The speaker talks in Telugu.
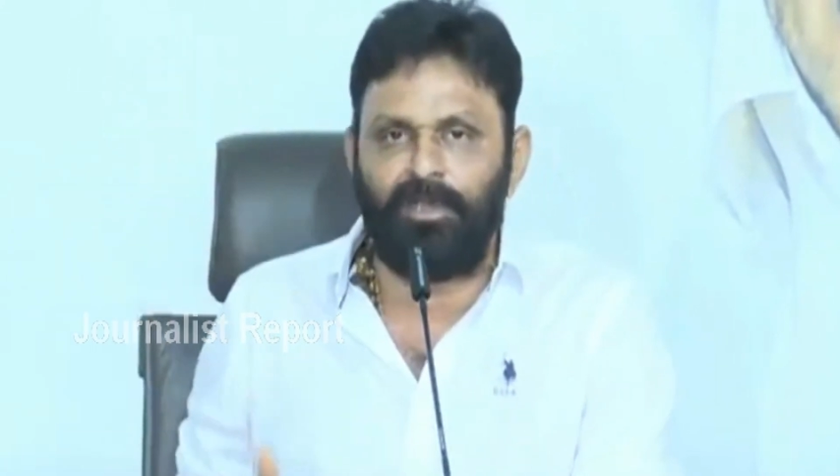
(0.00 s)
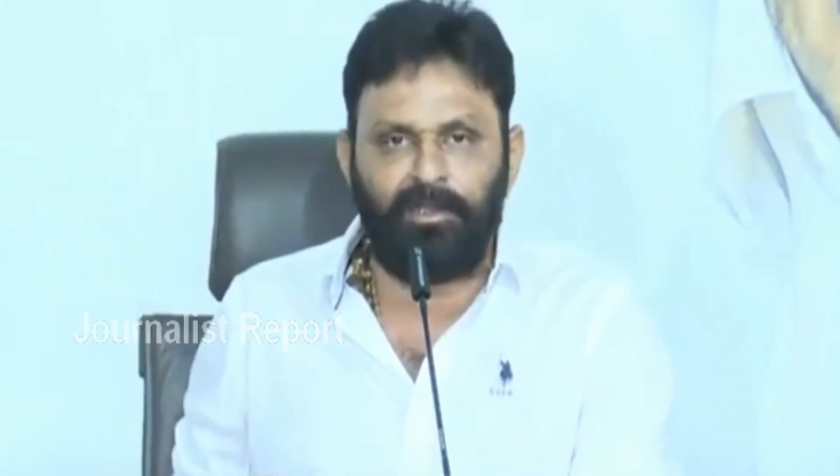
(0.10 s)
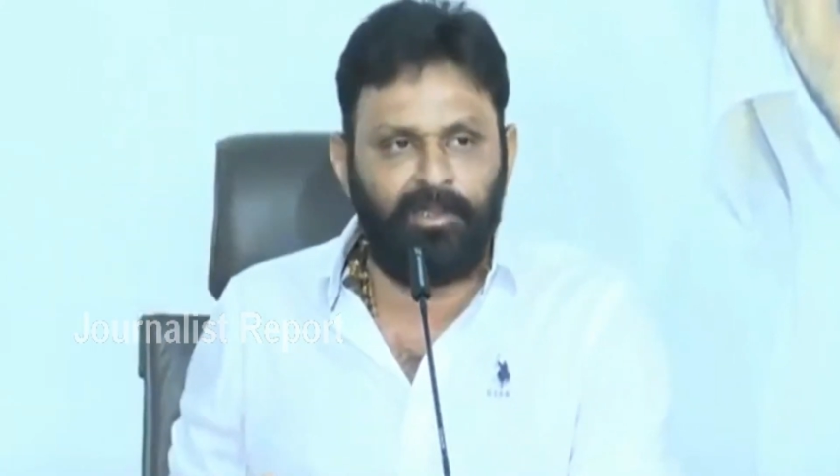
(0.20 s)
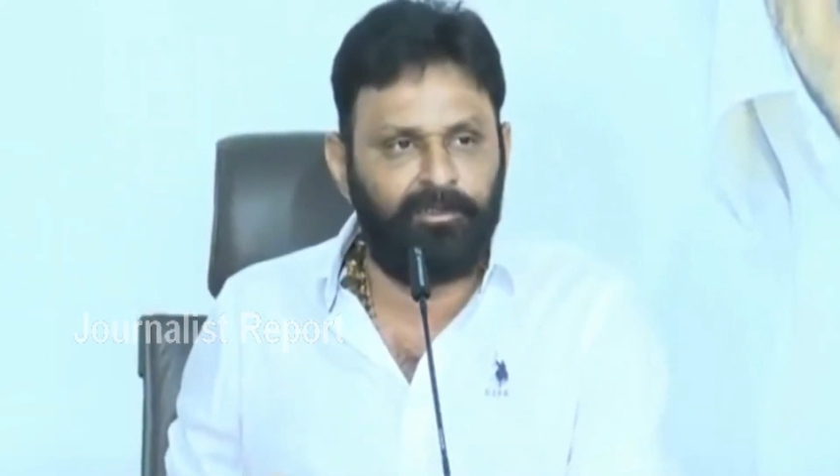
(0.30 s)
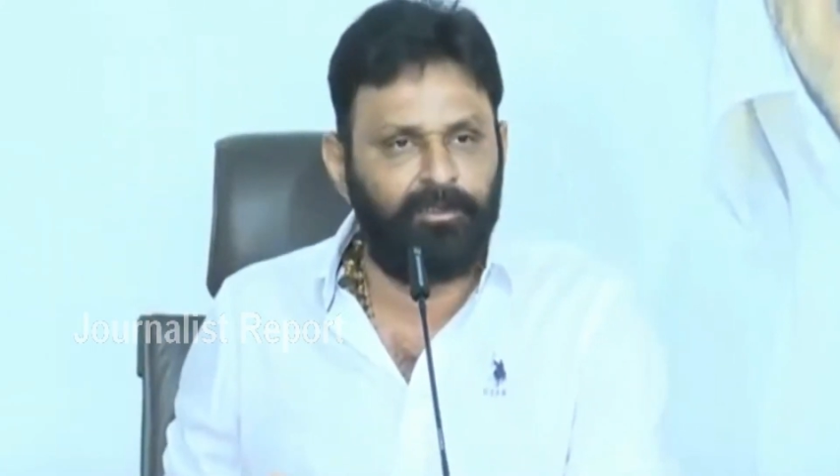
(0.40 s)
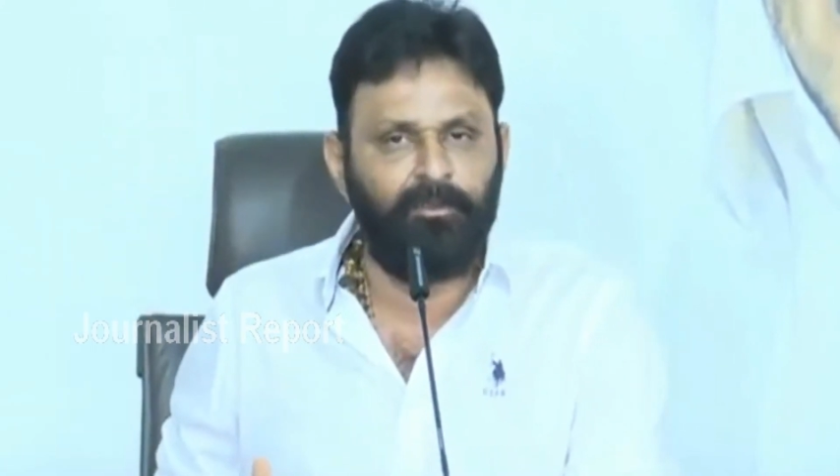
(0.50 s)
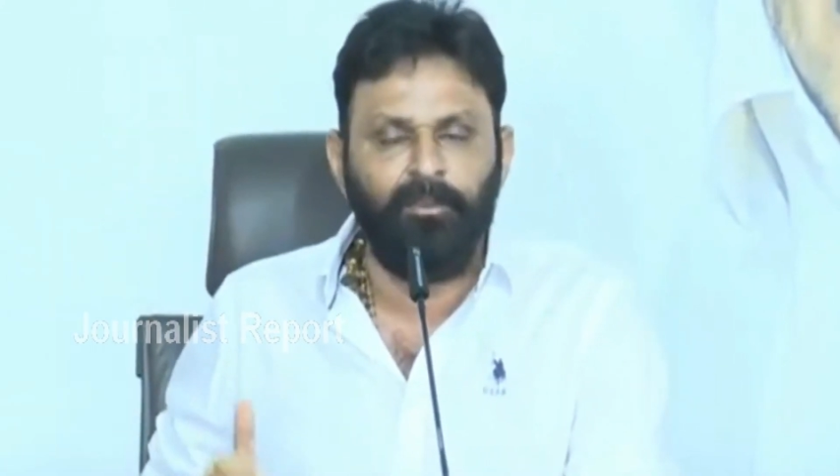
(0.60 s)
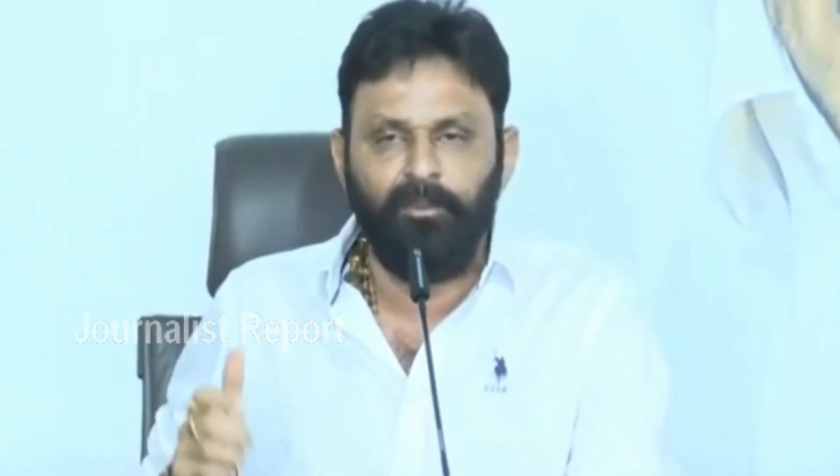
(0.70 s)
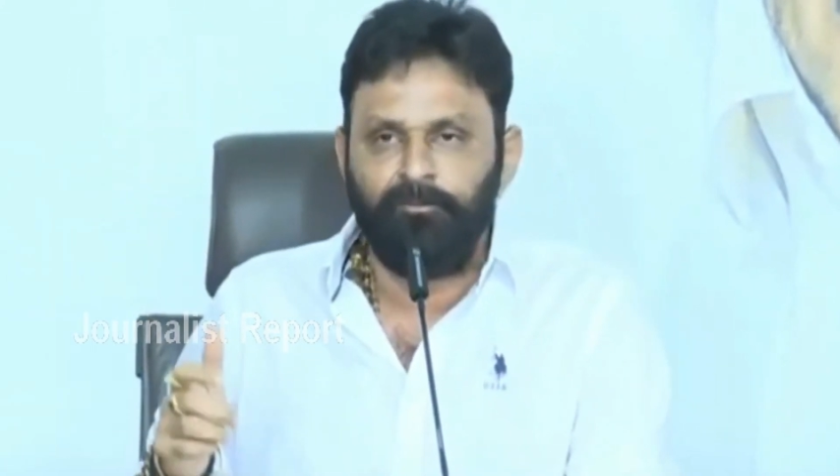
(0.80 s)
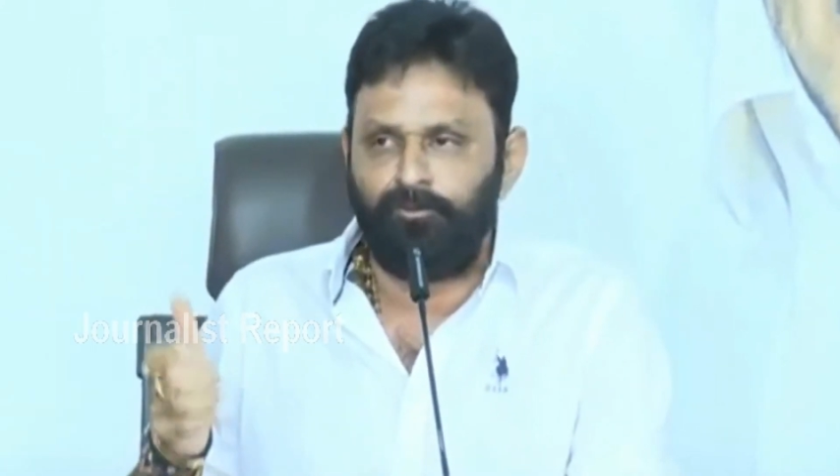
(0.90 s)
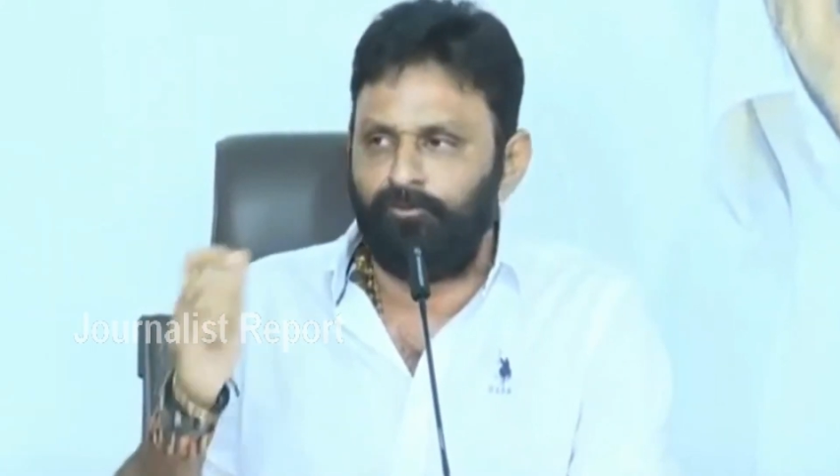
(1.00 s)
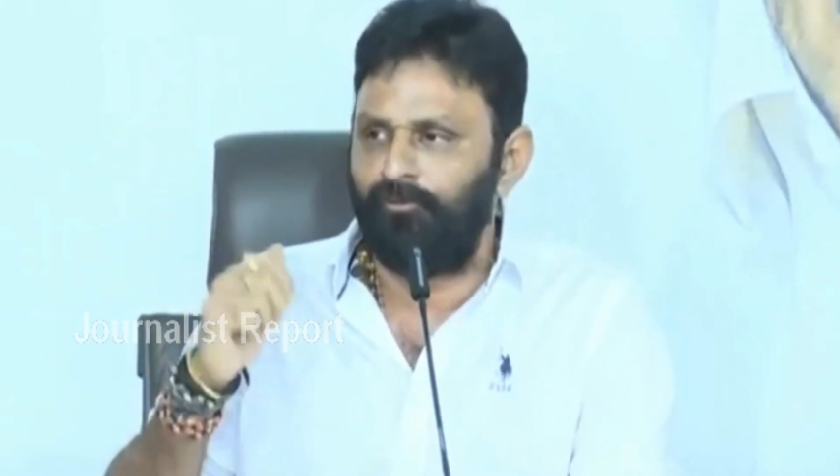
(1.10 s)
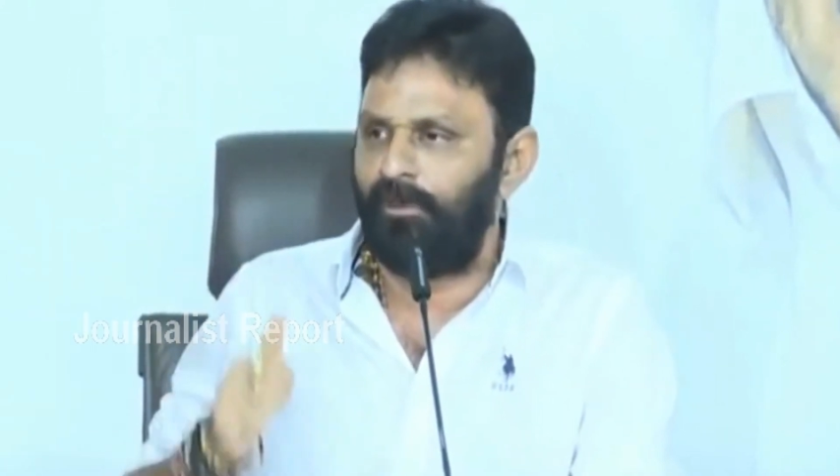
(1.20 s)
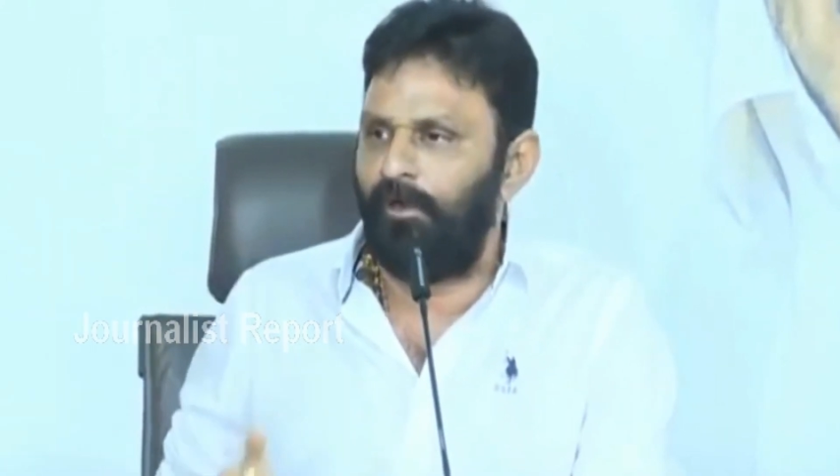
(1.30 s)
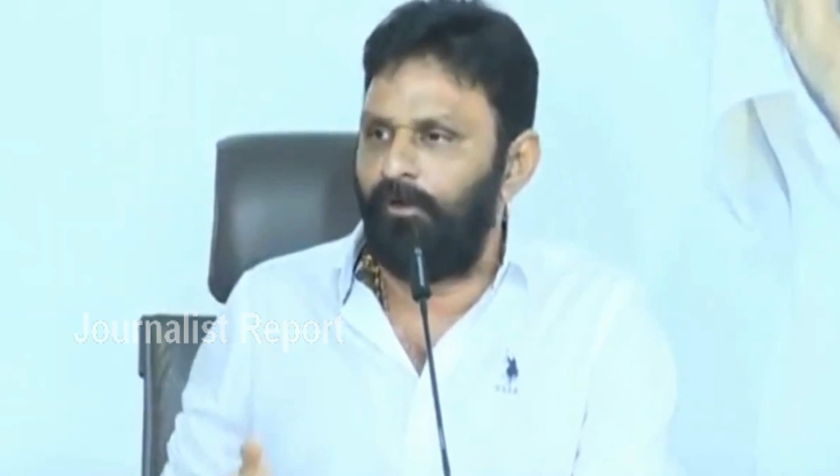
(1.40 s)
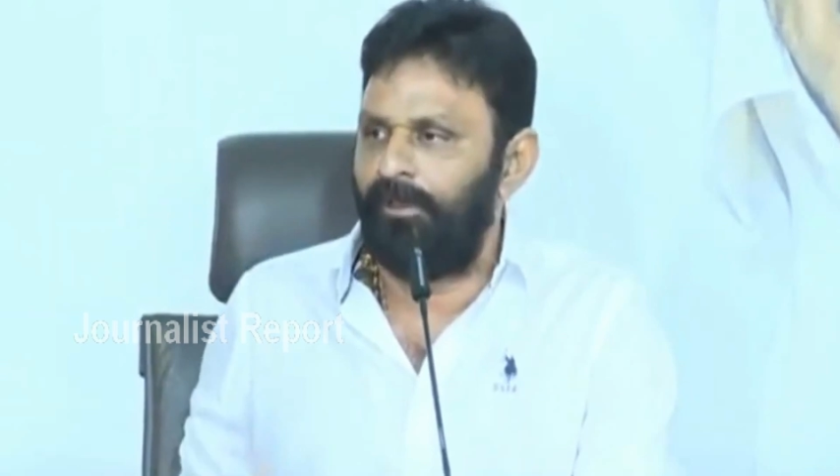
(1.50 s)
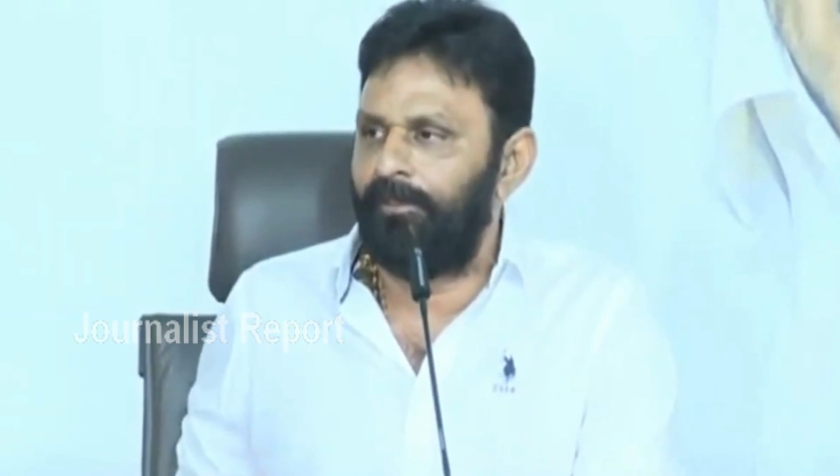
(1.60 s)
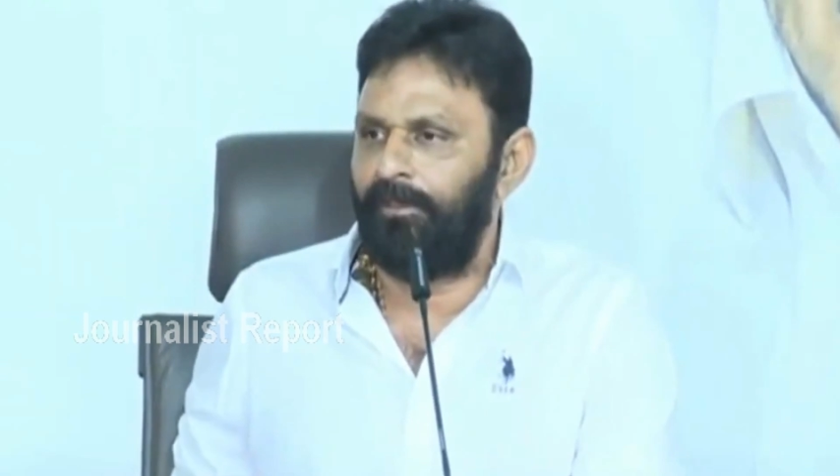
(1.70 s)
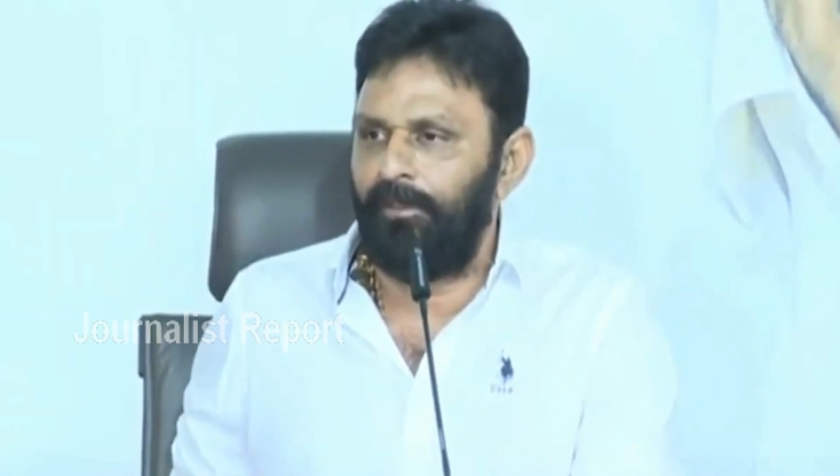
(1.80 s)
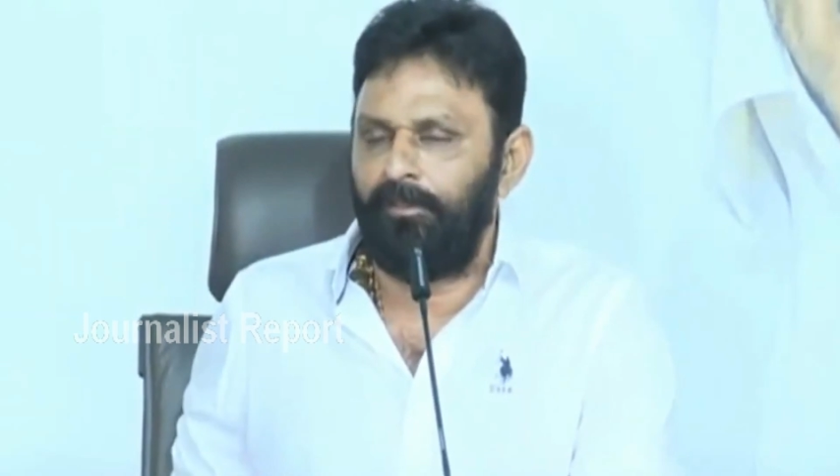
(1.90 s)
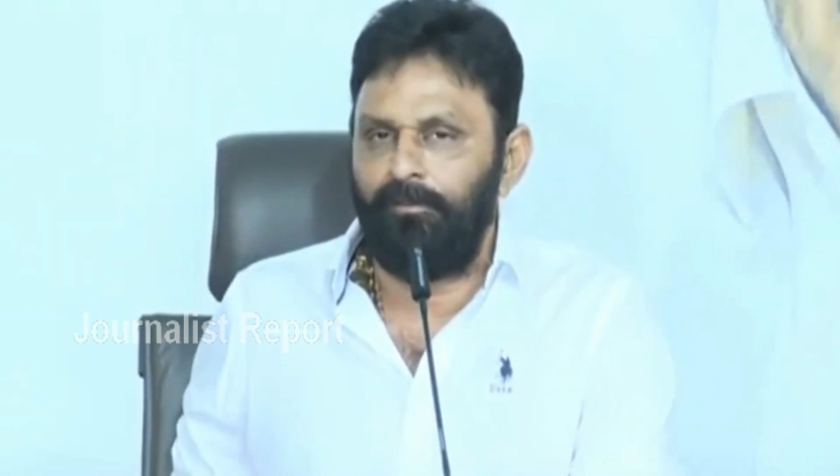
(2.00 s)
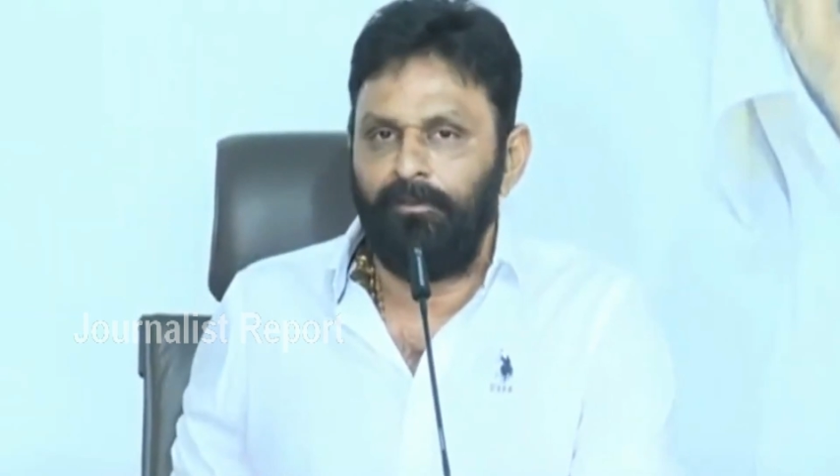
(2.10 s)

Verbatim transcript: స్థానానికి తీసుకురావడానికి